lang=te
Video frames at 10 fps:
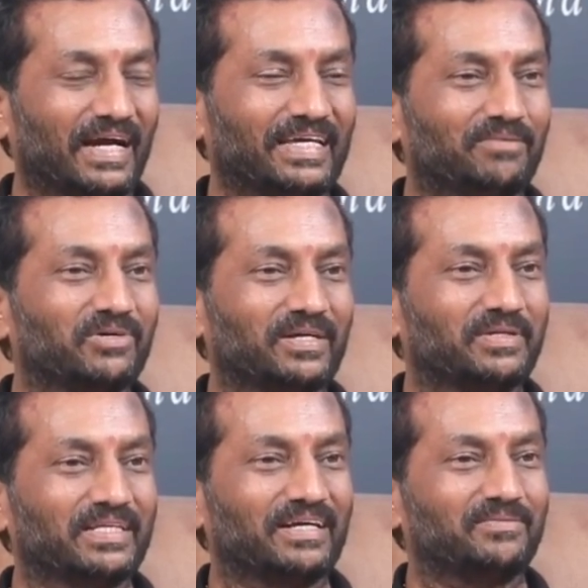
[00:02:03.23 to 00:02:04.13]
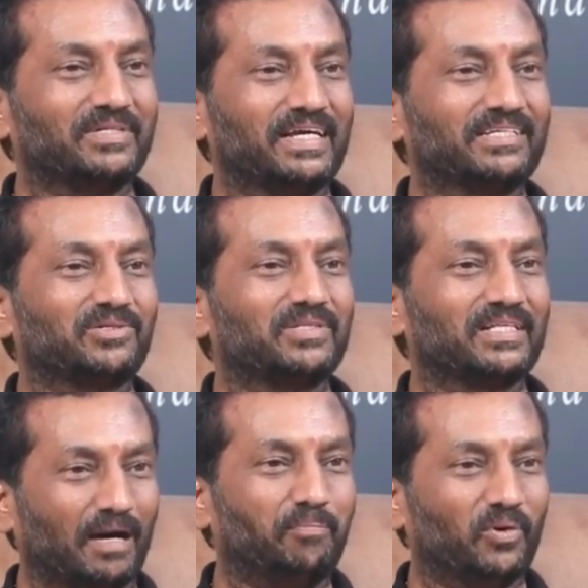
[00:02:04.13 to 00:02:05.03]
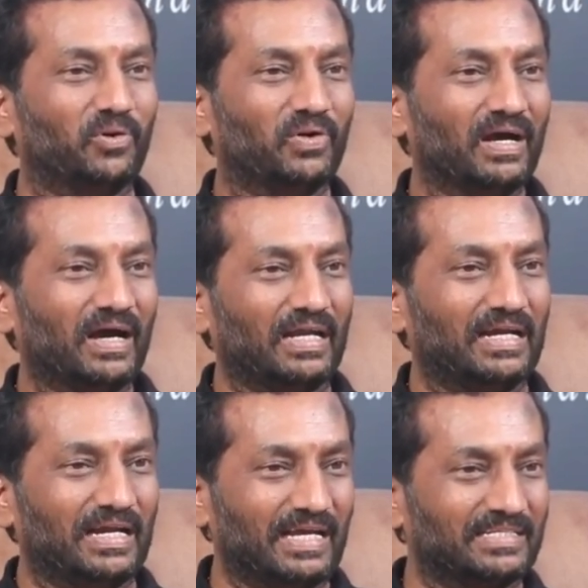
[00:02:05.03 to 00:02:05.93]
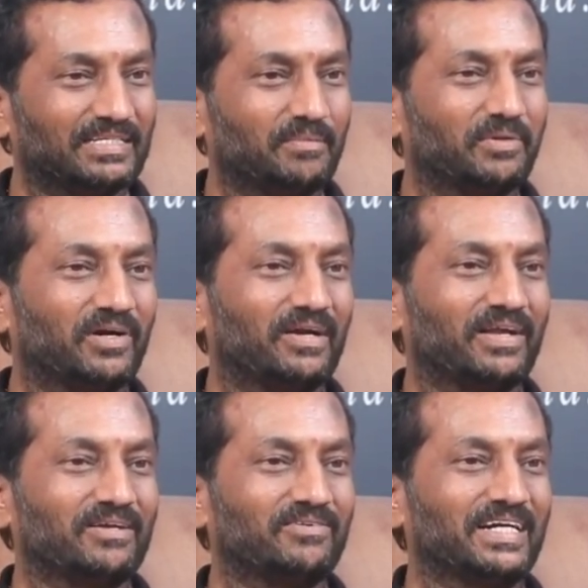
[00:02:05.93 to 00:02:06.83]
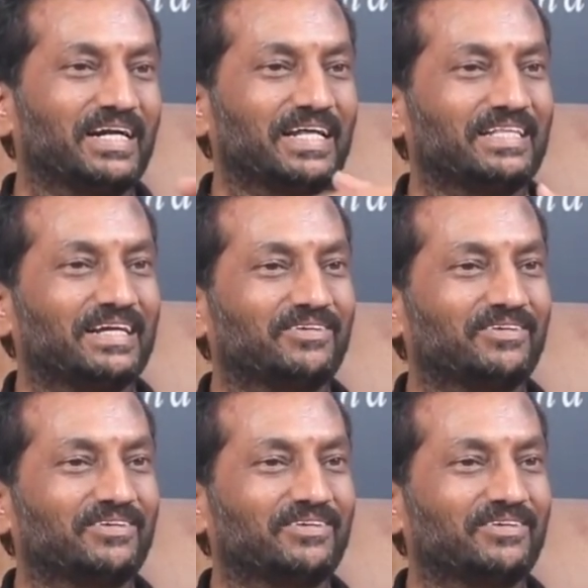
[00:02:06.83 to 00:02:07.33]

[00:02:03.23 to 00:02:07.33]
అయ్యా ముఖ్యమంత్రి గారు మీరు చేస్తుంది తప్పు అని లేచి చెప్పినోడు ఎవడని ఉన్నాడంటే అది